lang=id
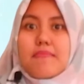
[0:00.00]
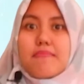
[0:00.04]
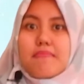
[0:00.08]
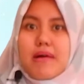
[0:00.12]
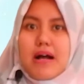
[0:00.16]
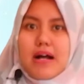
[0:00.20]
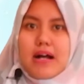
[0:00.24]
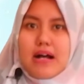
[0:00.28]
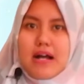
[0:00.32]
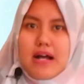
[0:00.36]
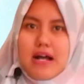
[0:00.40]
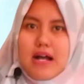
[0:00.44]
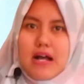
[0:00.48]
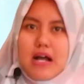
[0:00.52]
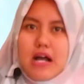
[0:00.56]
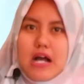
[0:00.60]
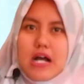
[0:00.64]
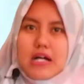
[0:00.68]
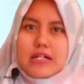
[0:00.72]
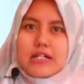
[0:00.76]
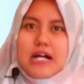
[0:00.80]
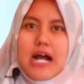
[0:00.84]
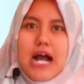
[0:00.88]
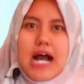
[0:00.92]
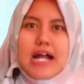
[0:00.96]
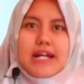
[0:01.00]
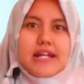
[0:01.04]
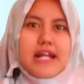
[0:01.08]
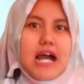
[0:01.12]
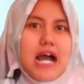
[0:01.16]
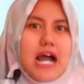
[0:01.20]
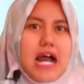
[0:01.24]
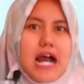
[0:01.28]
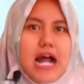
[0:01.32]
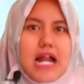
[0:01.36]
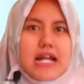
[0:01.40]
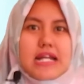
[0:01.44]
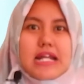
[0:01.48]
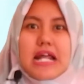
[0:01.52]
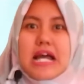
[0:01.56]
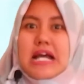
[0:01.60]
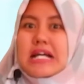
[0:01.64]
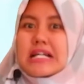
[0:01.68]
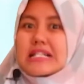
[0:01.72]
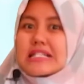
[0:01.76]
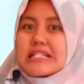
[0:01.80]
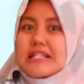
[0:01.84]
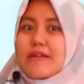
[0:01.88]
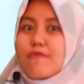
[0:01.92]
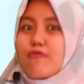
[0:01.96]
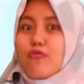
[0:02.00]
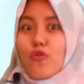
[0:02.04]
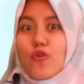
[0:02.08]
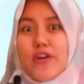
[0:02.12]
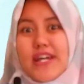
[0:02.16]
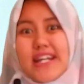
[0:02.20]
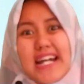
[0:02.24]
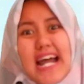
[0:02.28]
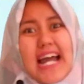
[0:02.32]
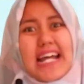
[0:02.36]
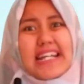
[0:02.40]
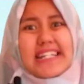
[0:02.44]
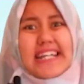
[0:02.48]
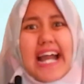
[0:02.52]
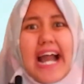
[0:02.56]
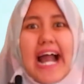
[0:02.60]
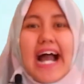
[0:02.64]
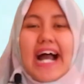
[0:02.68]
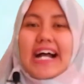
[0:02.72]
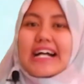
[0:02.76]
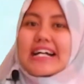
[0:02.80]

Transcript: Maka keadaan si fluidanya